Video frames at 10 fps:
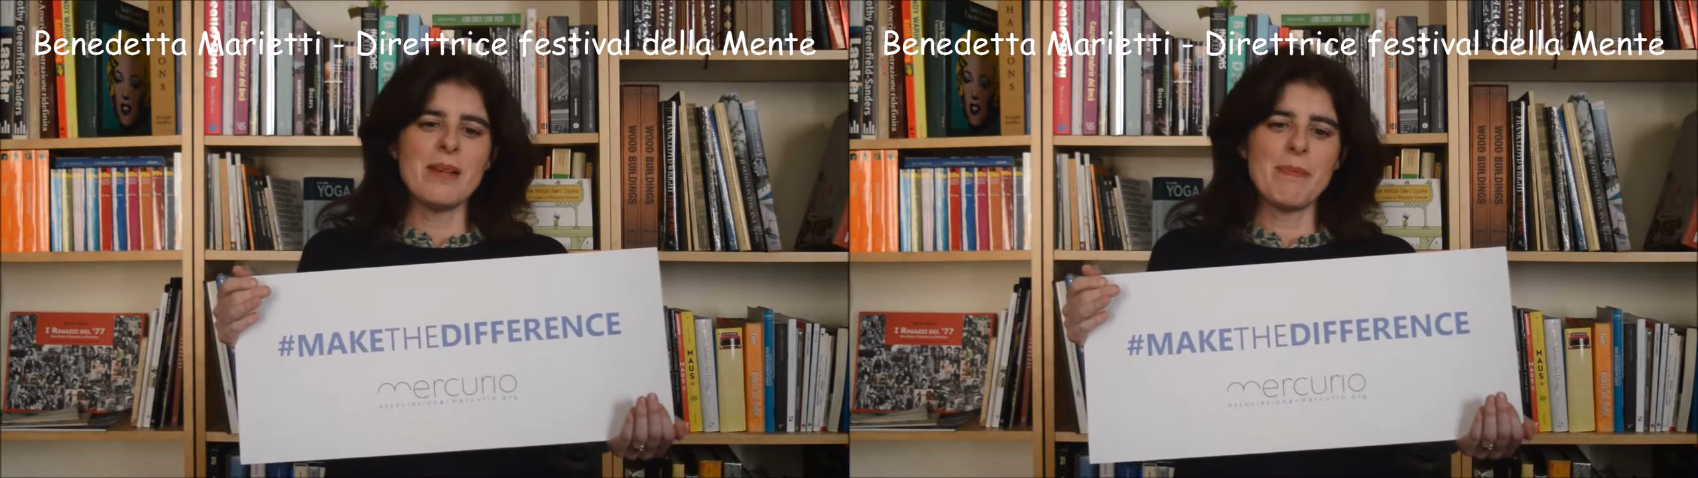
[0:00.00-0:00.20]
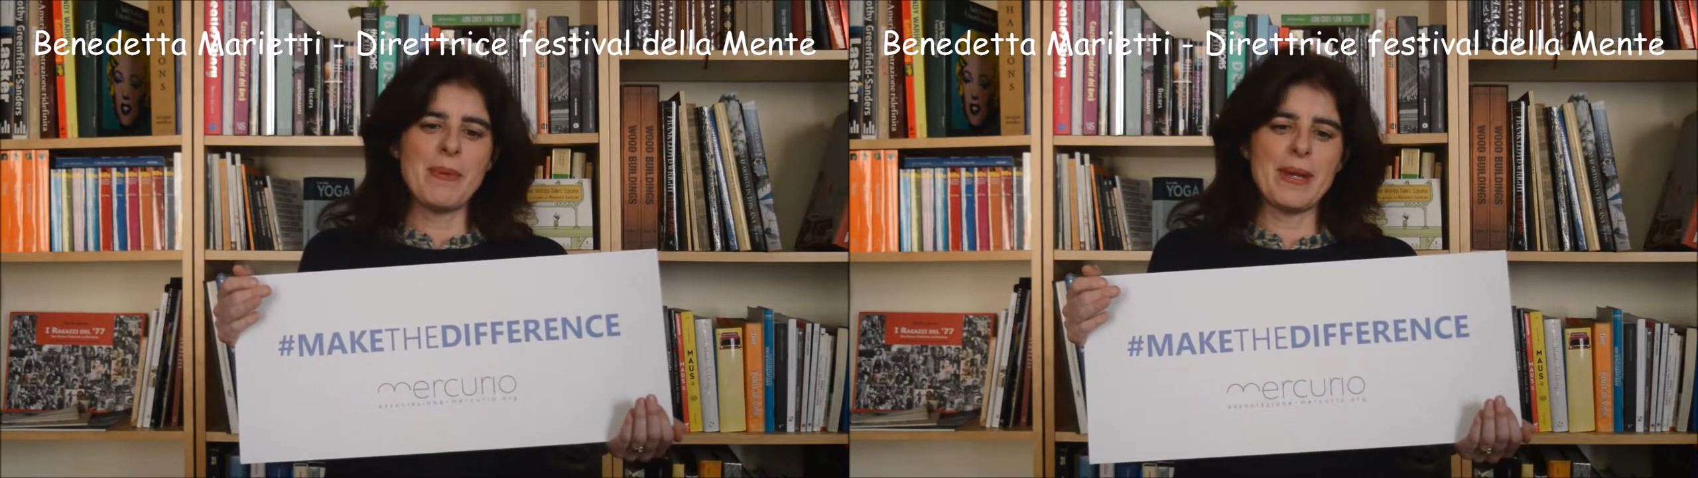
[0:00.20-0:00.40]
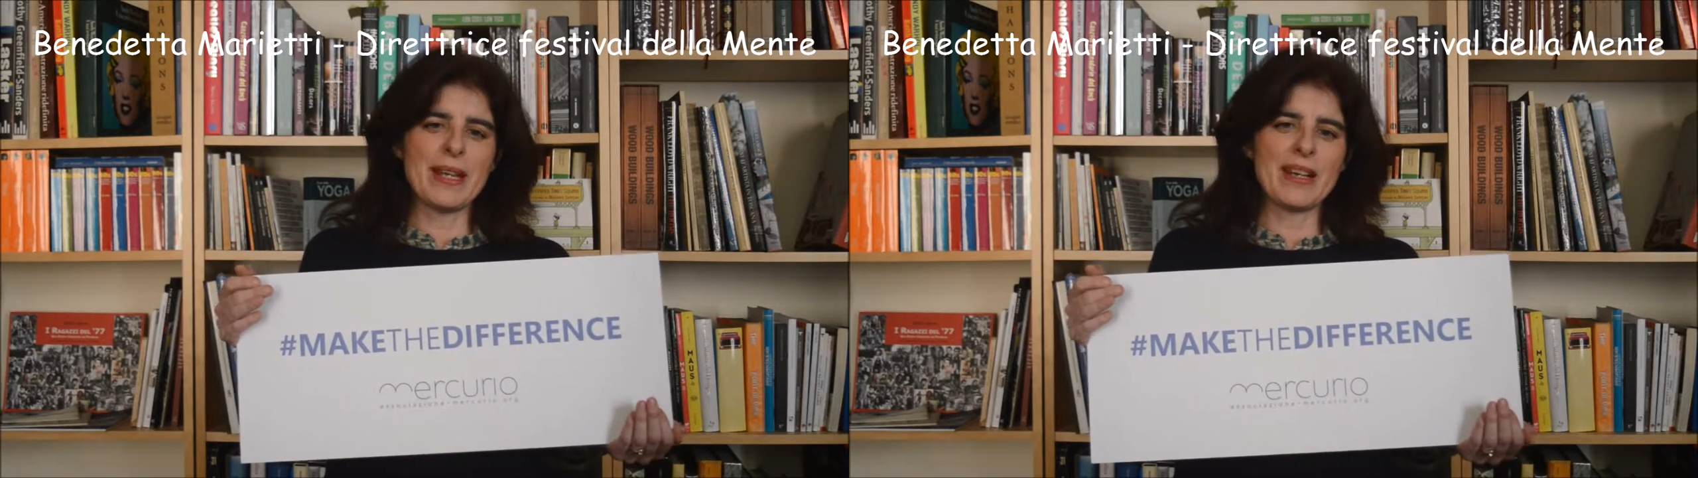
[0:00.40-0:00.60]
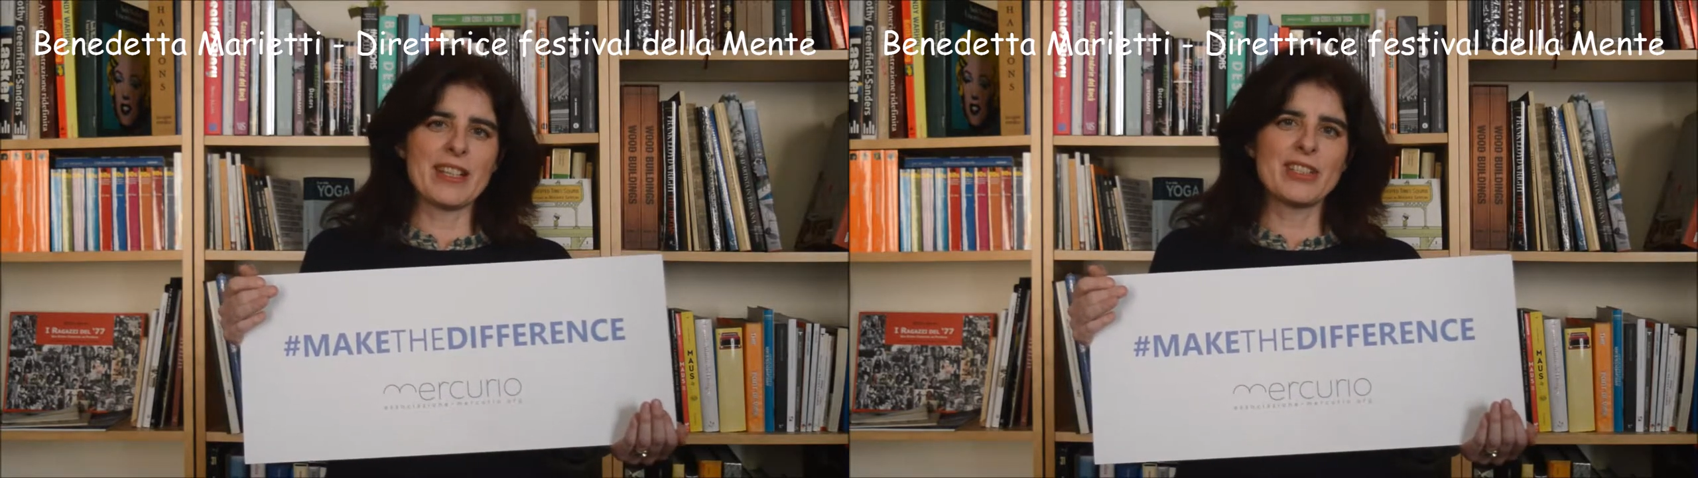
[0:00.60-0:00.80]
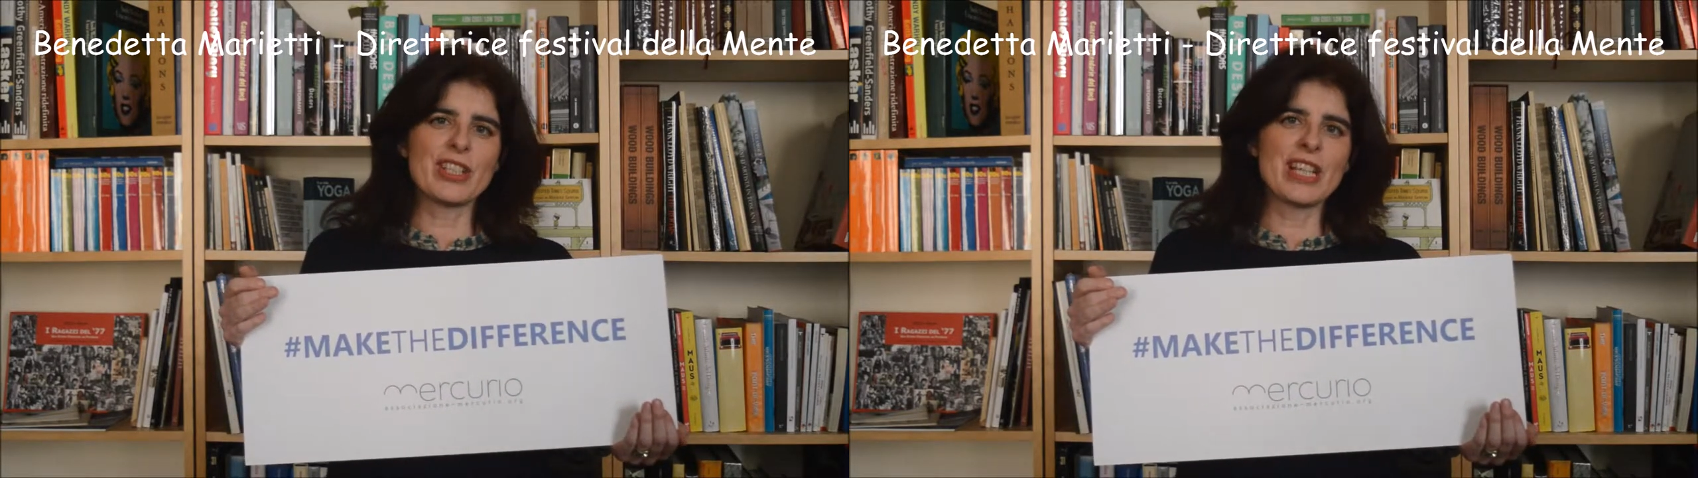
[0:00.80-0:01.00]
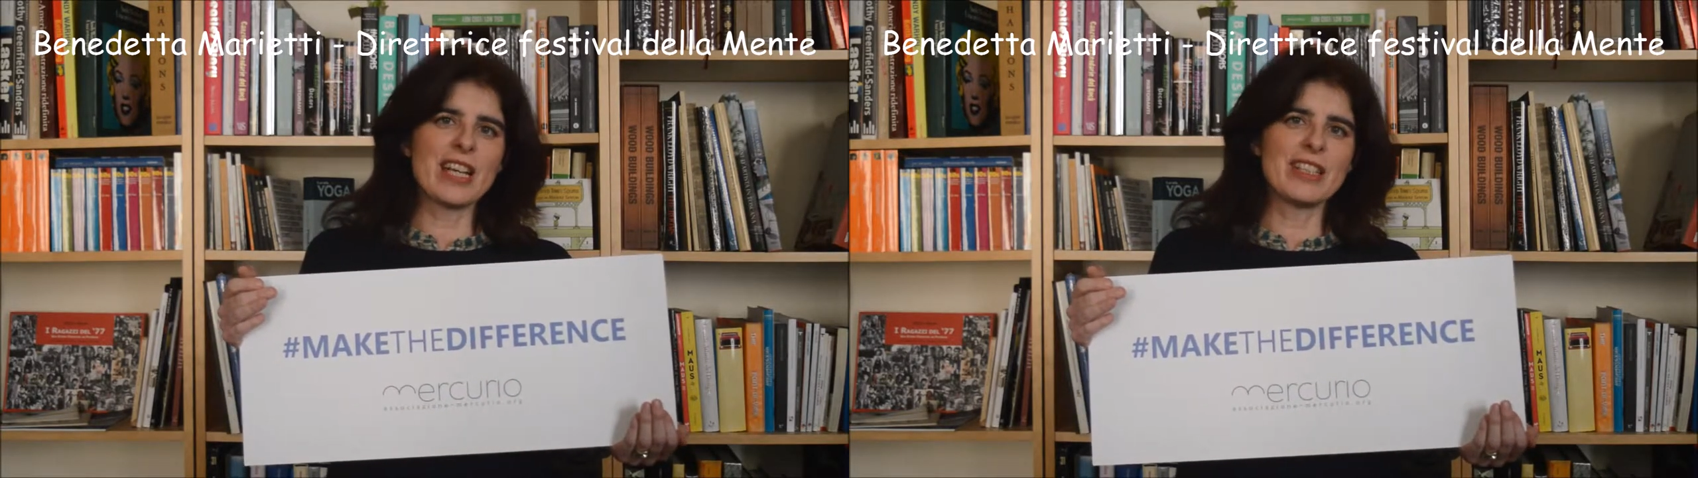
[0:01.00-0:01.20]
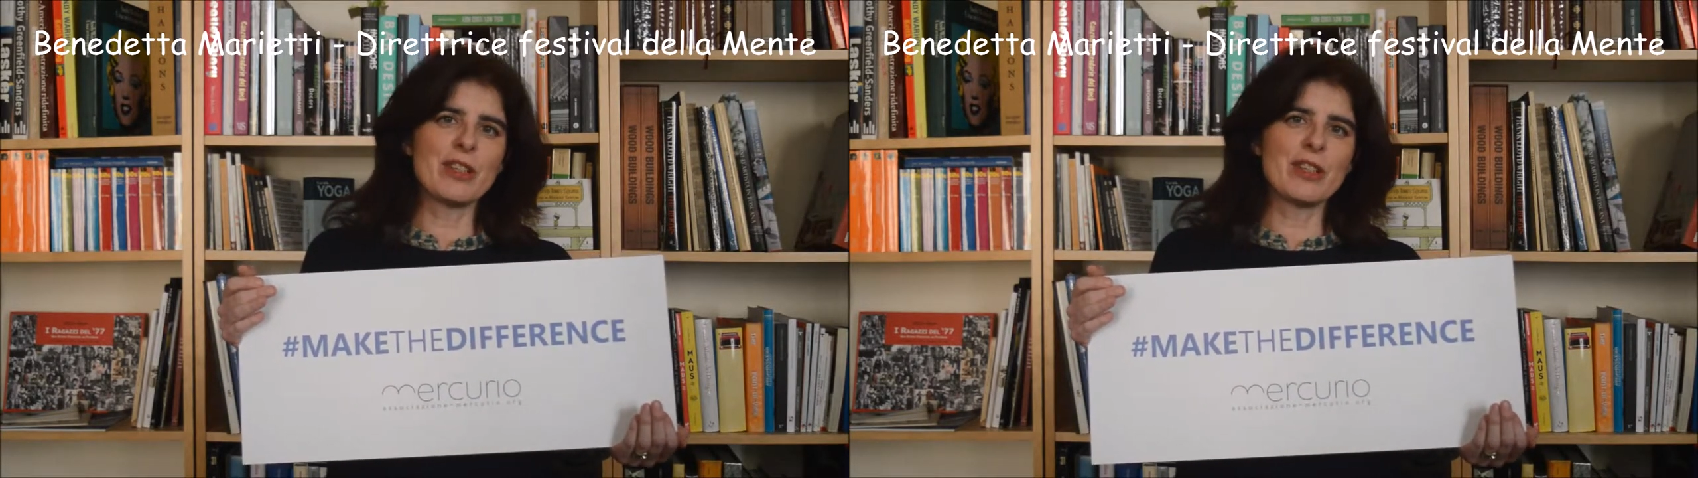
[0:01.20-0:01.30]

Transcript: per cercare di